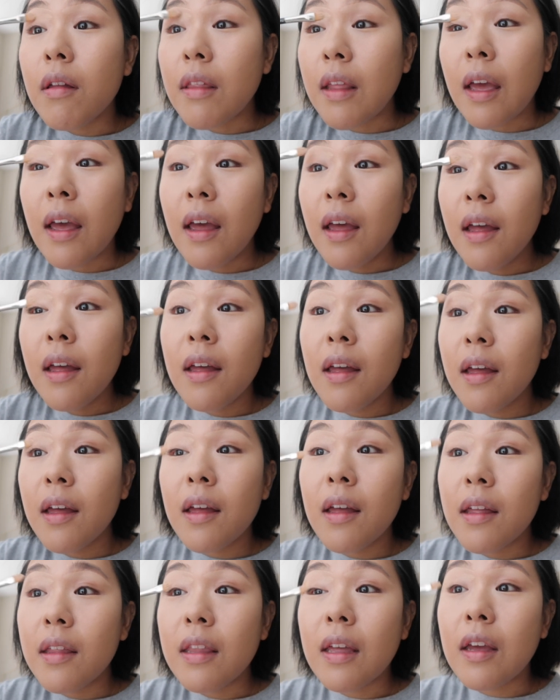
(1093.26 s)
ね。
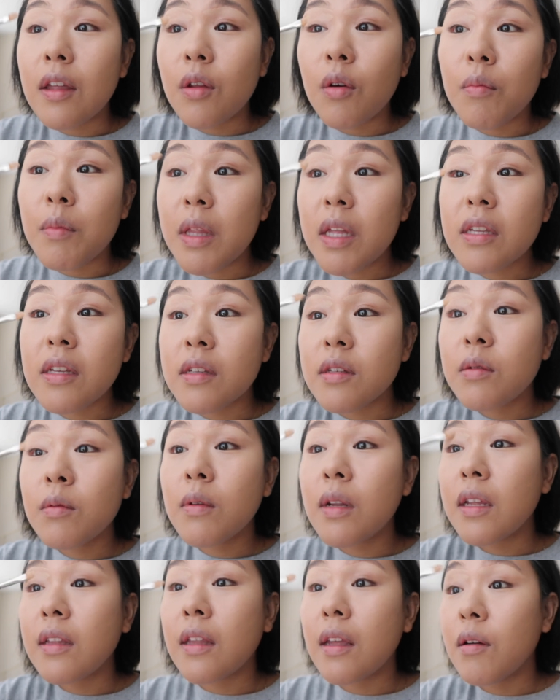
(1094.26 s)
だけど皆さん
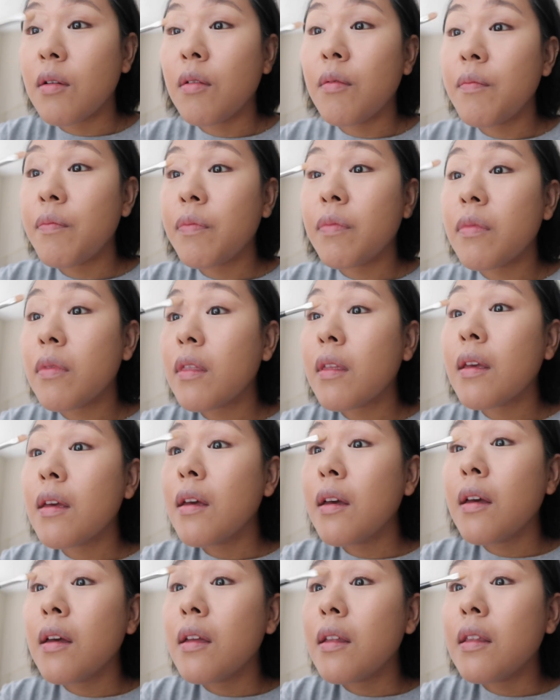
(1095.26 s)
そうなんだよ。
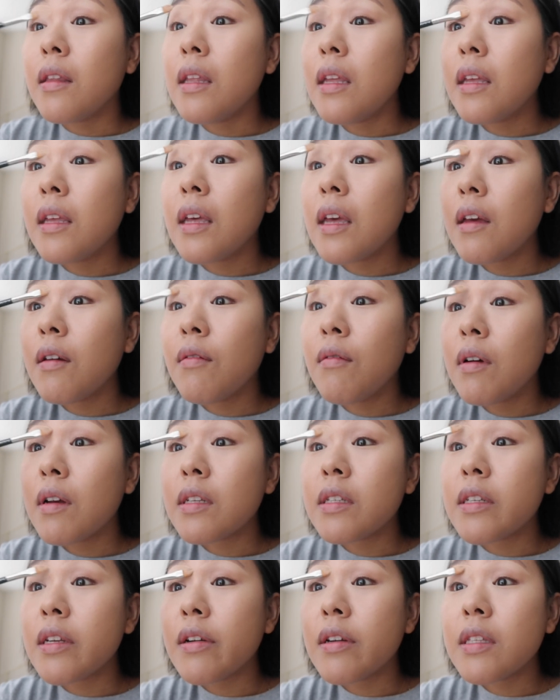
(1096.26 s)
人間
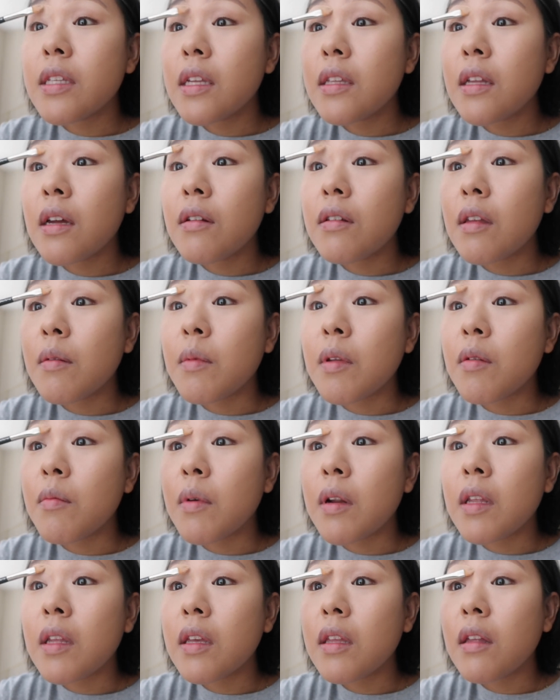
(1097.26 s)
は幸せになるために生
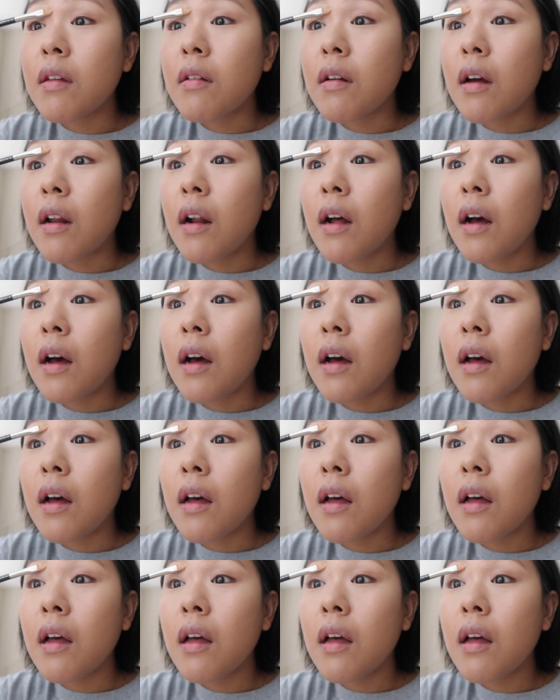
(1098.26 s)
まれてきてるから、